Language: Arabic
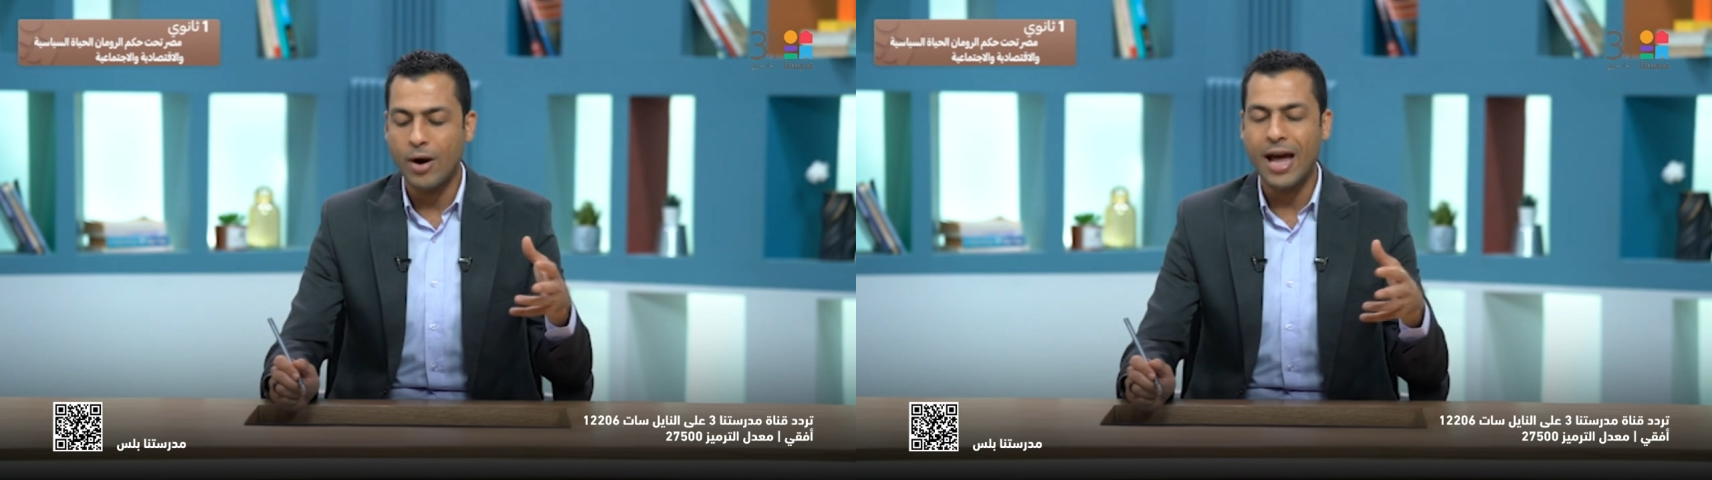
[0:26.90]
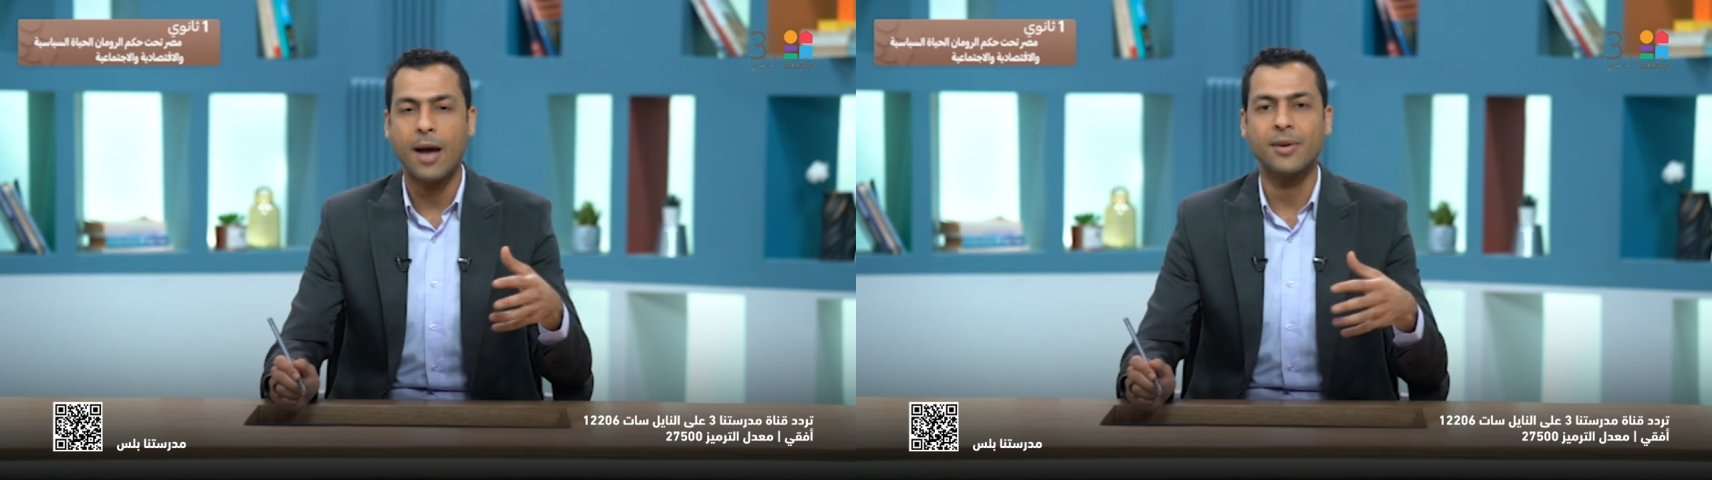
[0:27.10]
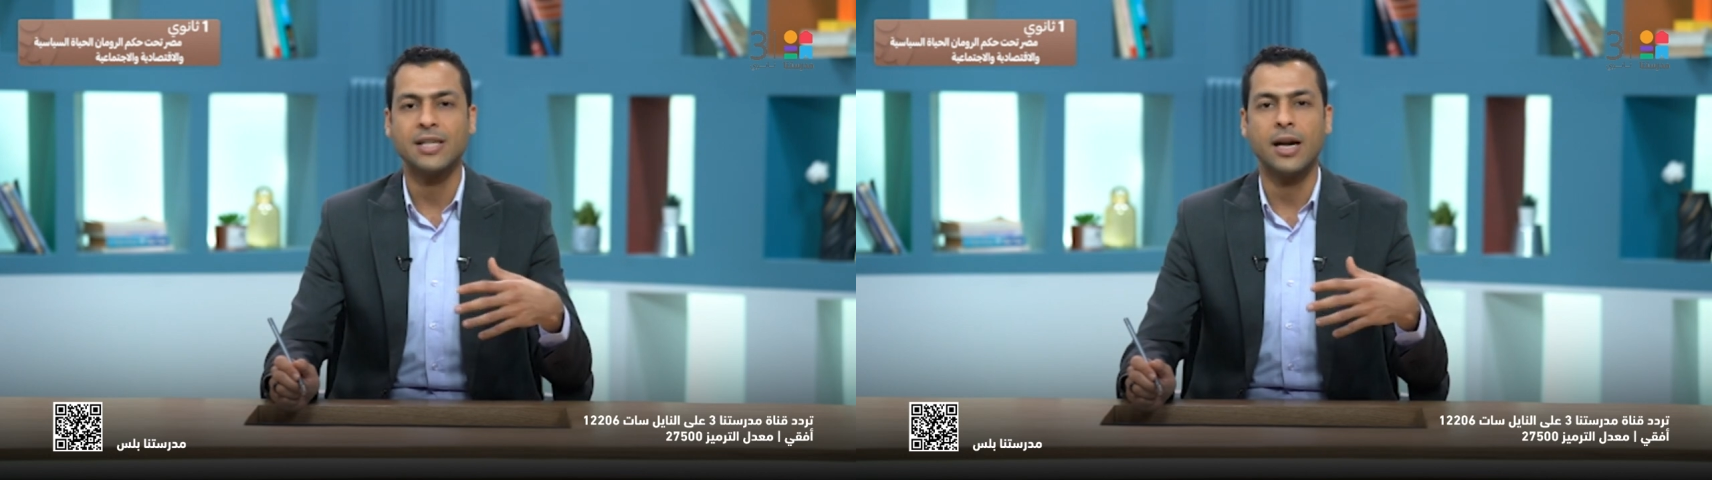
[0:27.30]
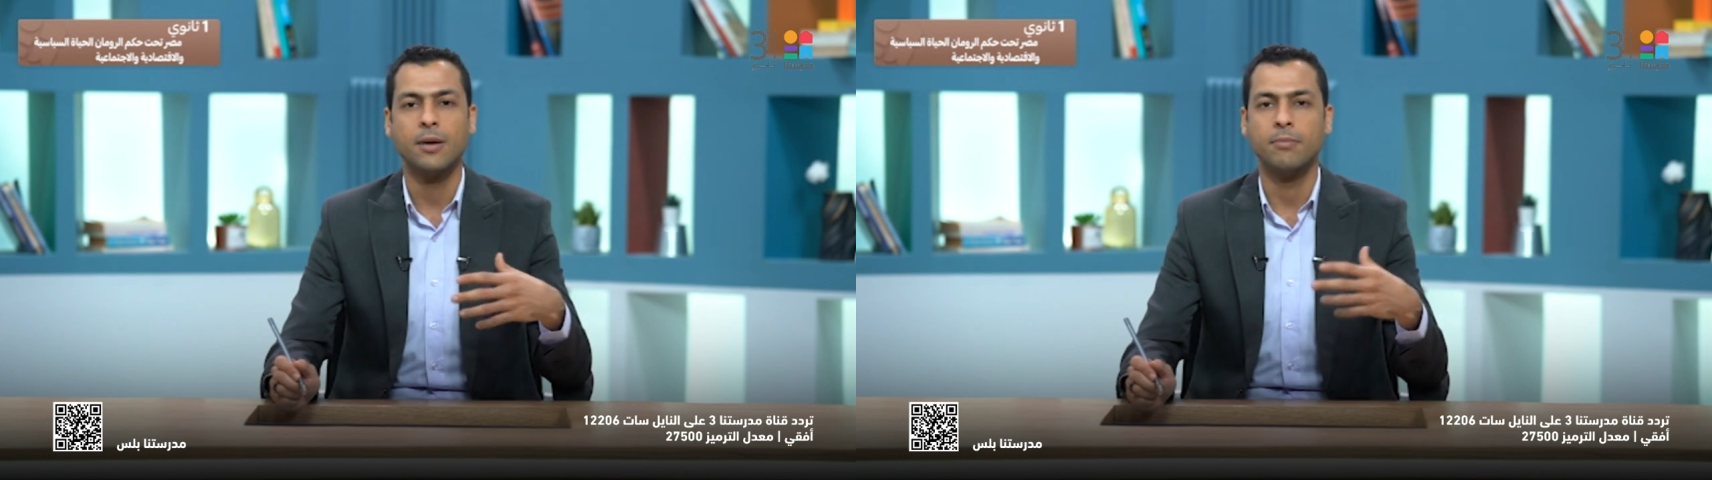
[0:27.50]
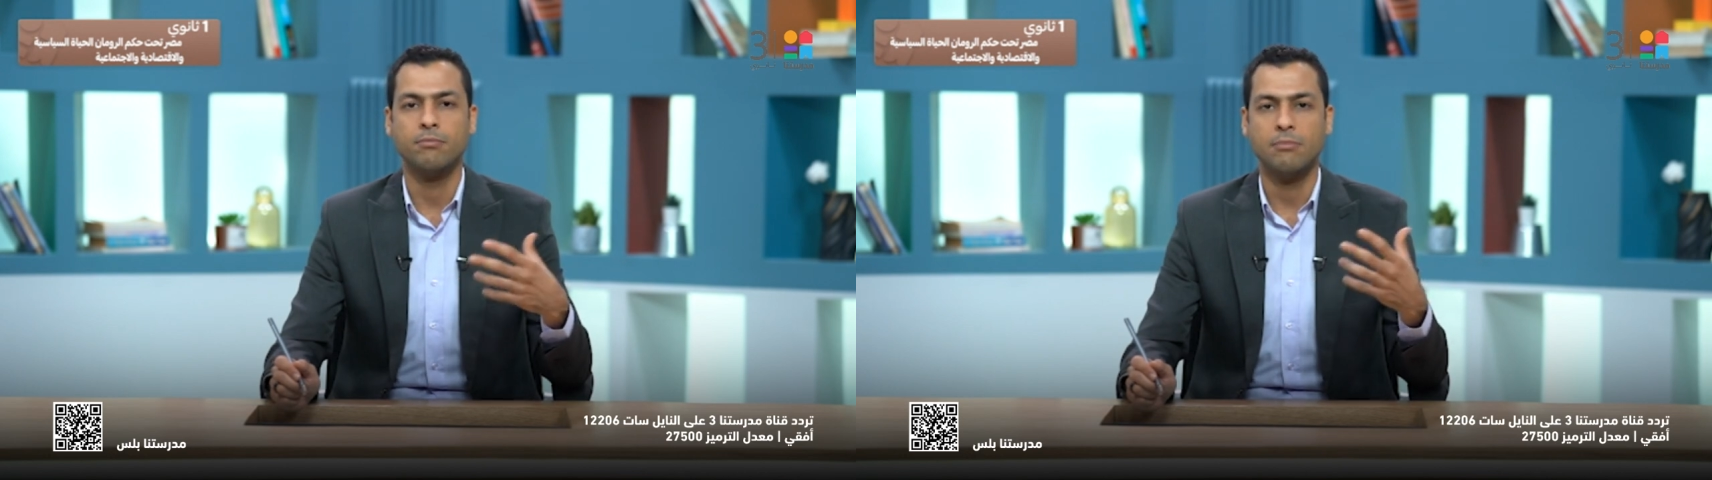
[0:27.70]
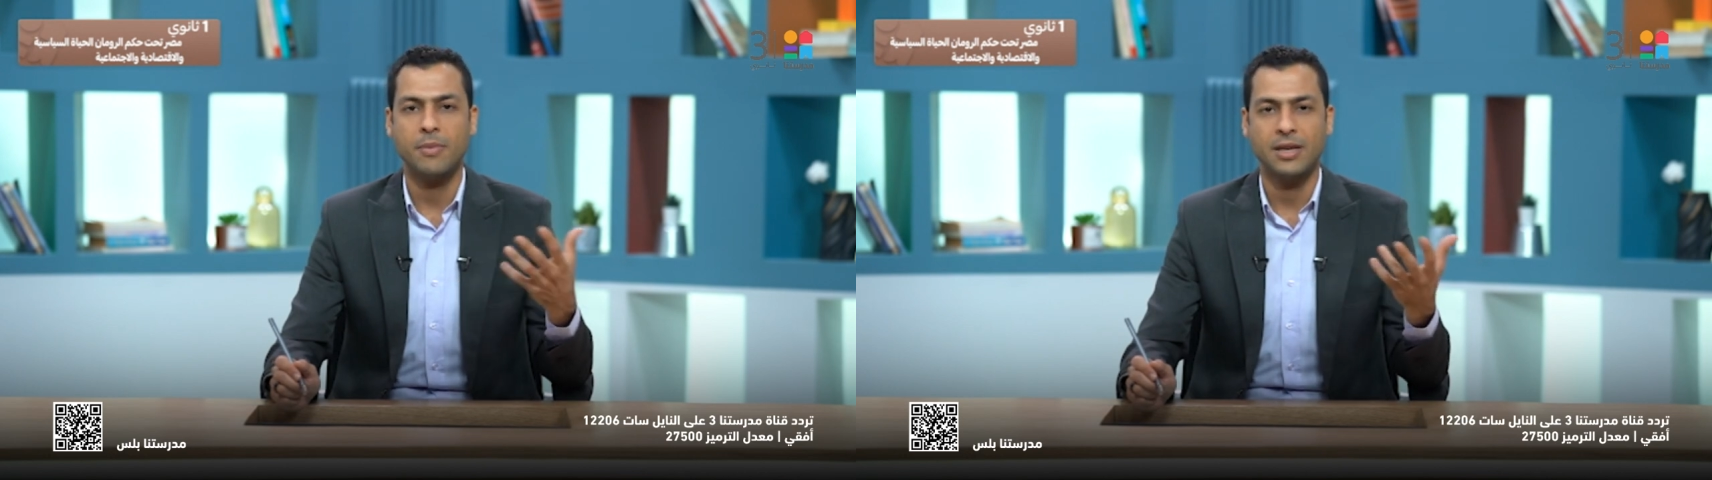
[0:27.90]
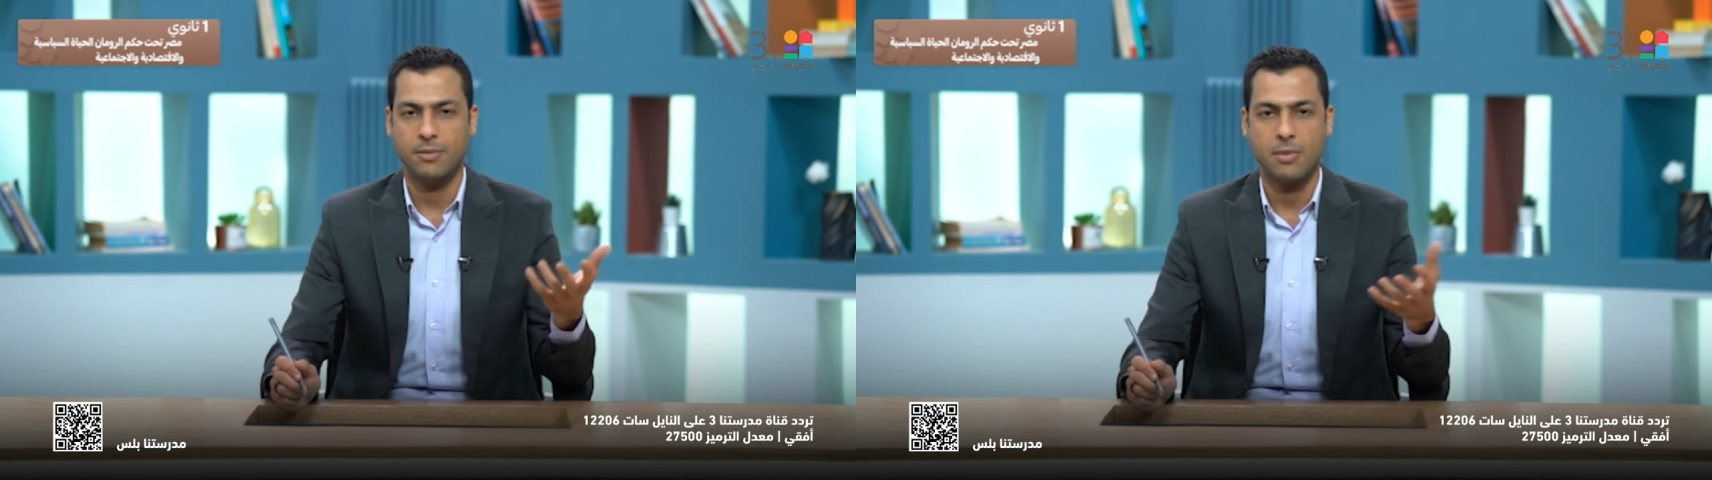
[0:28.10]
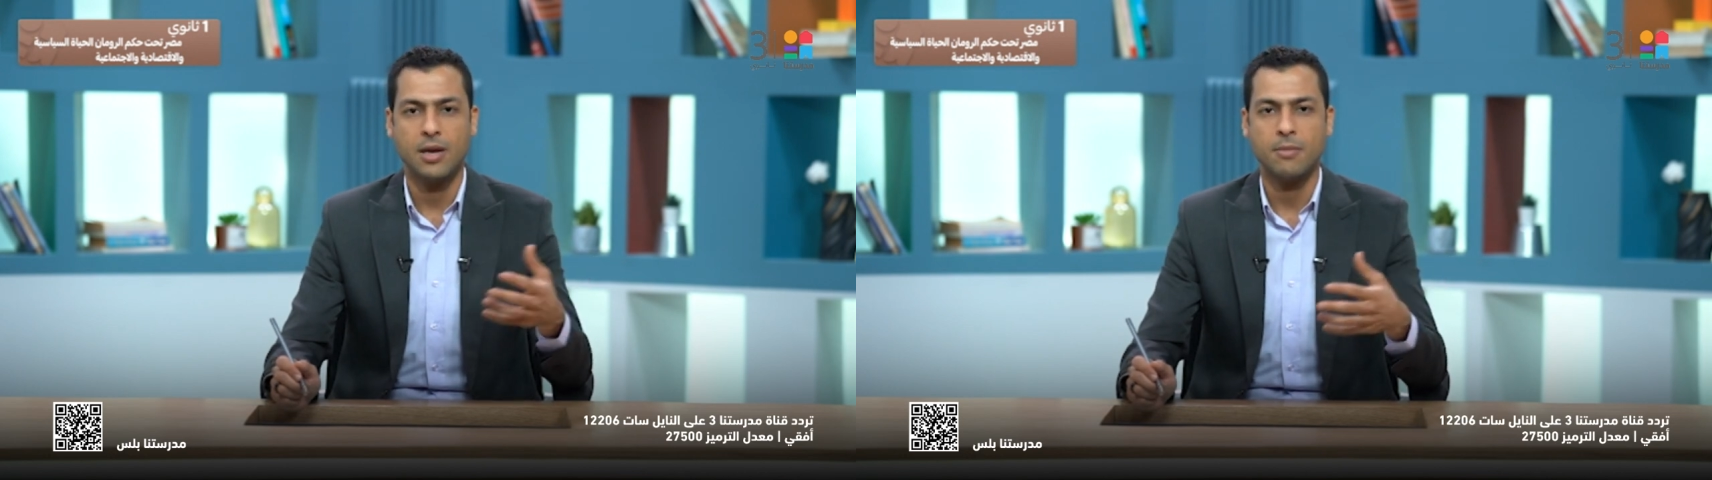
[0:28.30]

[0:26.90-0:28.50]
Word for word: مناخها مثلا ما بي